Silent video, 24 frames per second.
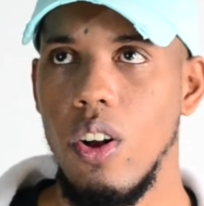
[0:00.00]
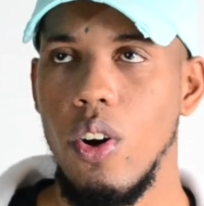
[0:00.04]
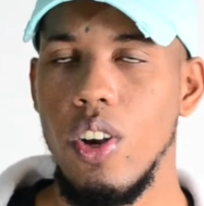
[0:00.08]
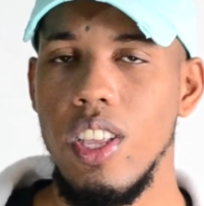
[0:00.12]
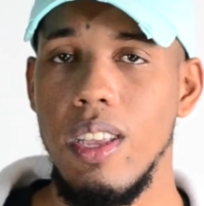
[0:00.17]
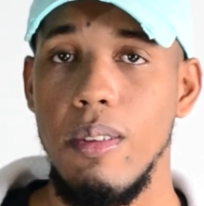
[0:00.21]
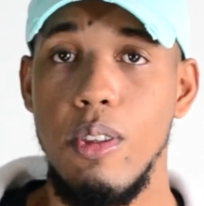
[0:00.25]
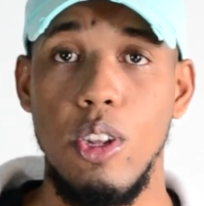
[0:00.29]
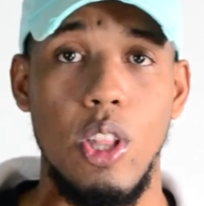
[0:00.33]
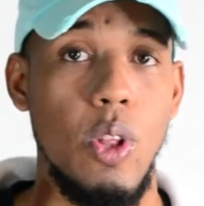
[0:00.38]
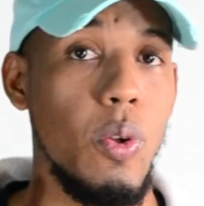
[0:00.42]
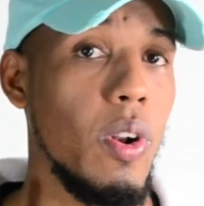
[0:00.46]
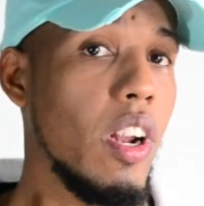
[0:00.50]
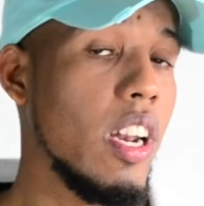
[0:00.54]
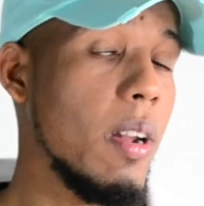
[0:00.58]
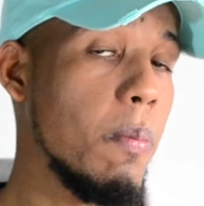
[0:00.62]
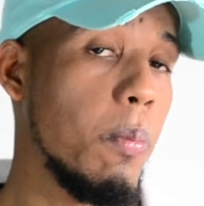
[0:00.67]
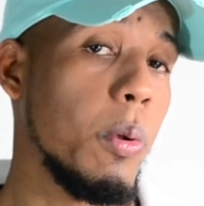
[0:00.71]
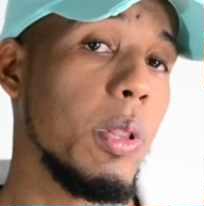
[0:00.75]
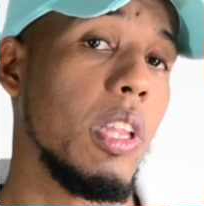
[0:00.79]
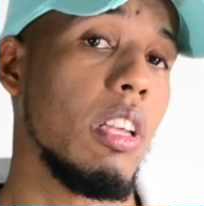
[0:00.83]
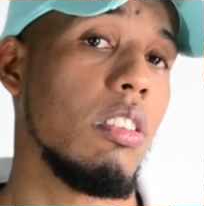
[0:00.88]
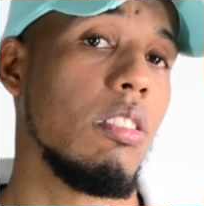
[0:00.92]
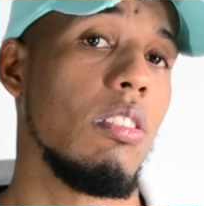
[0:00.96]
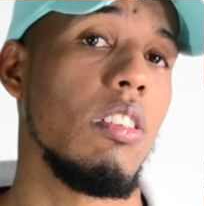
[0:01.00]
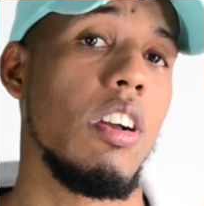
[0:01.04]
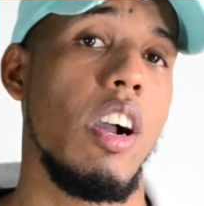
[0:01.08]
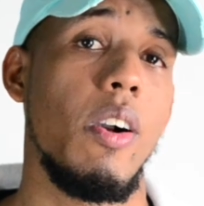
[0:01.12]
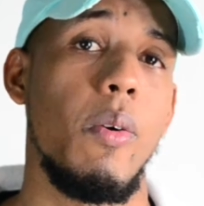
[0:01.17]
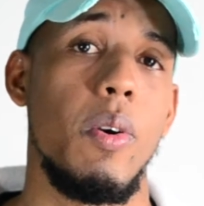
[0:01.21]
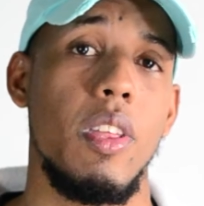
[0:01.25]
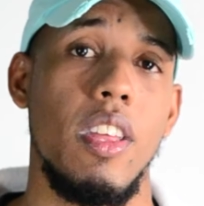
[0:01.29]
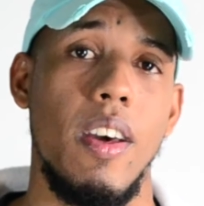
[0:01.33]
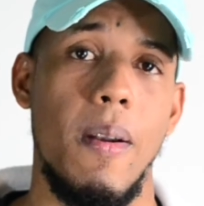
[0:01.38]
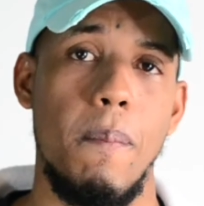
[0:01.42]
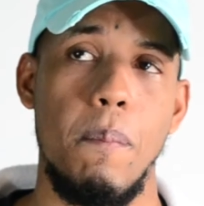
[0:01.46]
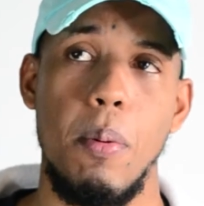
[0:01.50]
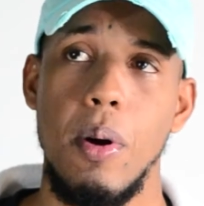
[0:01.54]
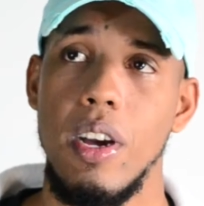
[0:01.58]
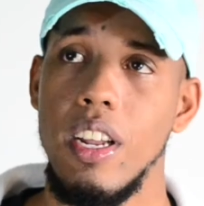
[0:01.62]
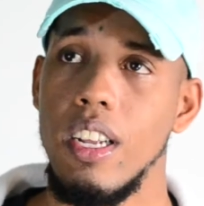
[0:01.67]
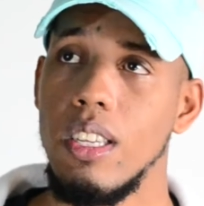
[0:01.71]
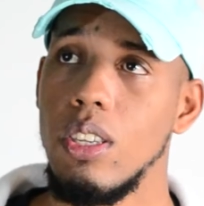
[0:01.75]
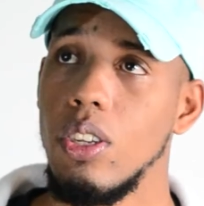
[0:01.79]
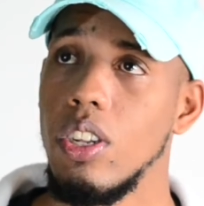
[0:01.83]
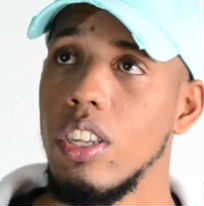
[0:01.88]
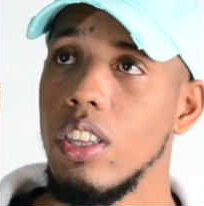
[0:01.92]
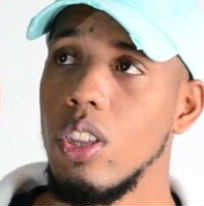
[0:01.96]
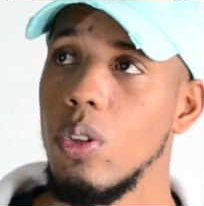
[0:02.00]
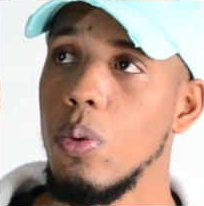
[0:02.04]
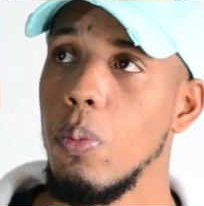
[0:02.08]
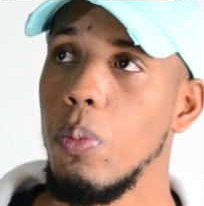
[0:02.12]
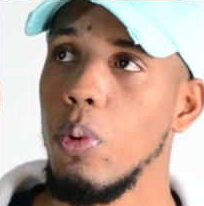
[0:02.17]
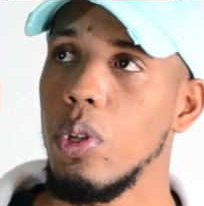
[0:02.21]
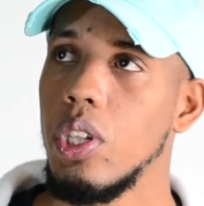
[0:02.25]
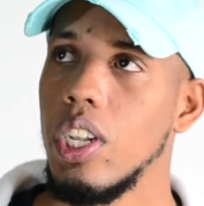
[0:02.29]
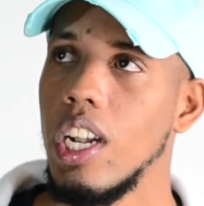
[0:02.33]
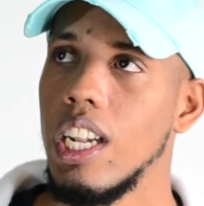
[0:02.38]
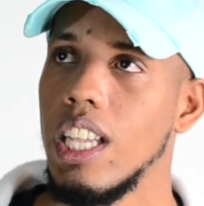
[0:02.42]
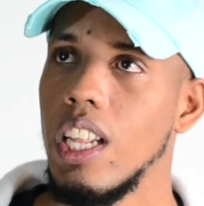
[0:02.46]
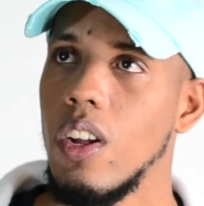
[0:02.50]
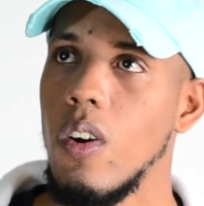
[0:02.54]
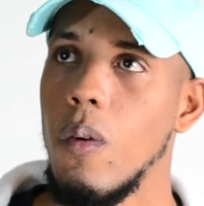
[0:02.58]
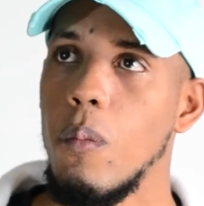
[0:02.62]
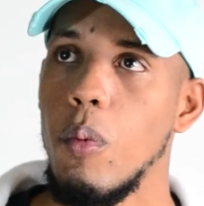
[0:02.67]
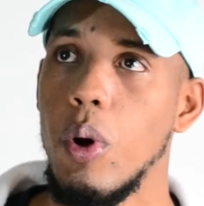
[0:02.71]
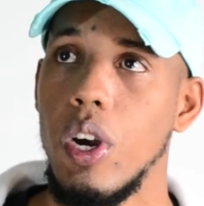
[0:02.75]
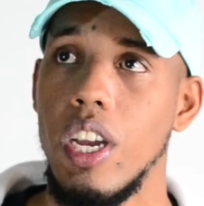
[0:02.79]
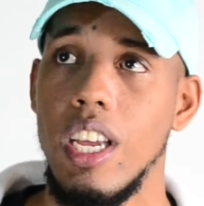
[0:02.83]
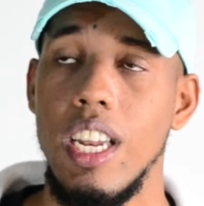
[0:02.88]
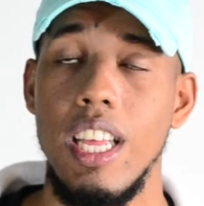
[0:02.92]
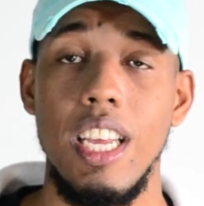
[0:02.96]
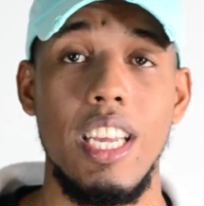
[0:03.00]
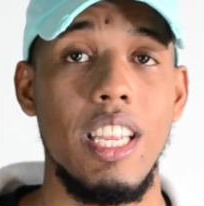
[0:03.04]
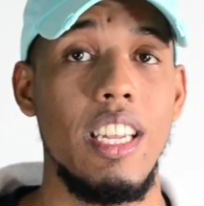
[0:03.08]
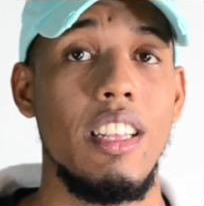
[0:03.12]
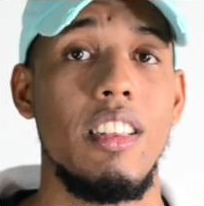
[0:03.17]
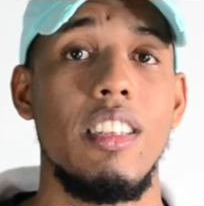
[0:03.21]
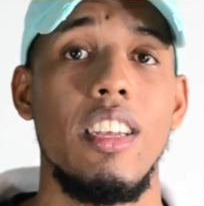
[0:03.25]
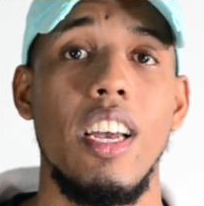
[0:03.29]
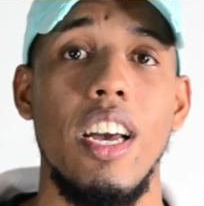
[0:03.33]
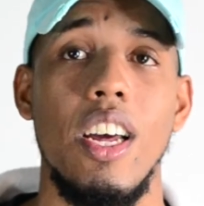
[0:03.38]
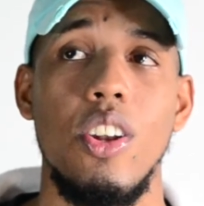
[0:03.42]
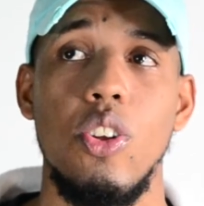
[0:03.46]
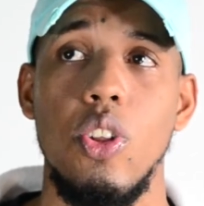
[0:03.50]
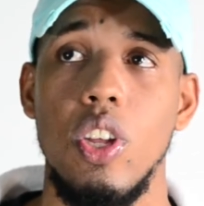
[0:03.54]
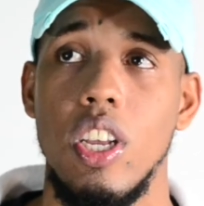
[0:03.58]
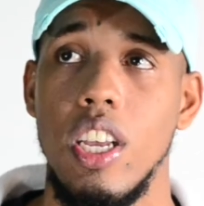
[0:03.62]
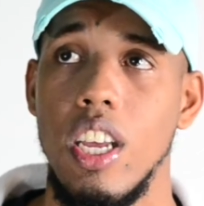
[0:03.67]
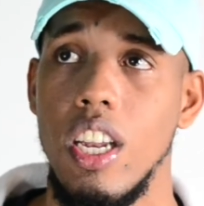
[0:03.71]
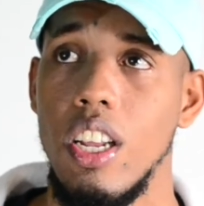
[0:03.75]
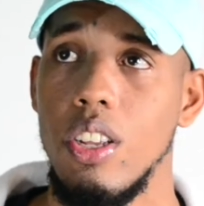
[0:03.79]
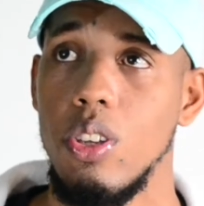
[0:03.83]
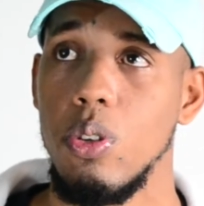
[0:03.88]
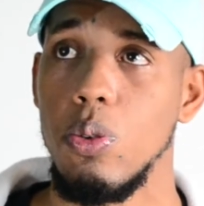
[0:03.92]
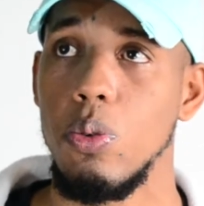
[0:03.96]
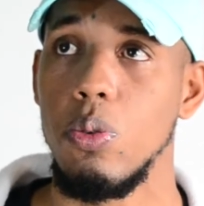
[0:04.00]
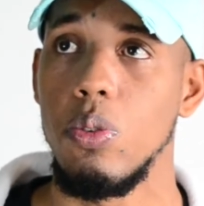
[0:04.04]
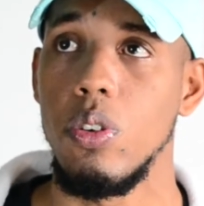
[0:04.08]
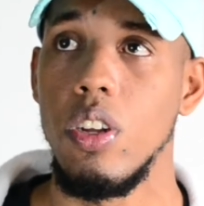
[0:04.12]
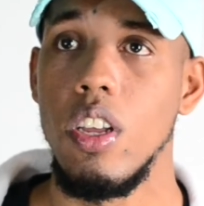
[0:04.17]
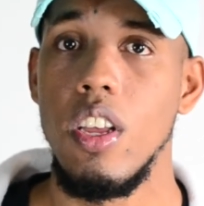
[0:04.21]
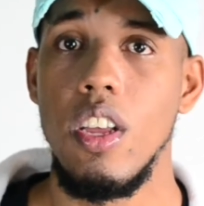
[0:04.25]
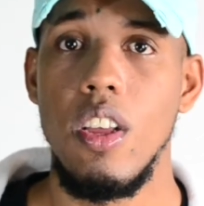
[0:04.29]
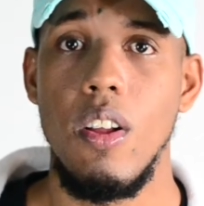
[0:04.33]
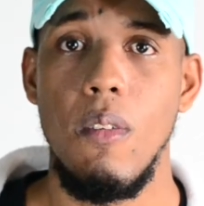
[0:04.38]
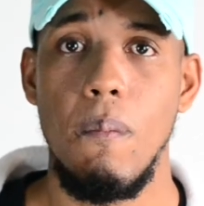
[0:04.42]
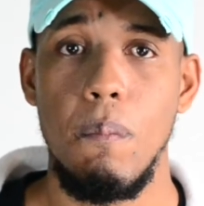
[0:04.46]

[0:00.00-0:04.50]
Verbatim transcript: Oye, yo tengo una reputación que cuidar, porque el hecho de tú mostrarte como que eres cristiano, de que eres un,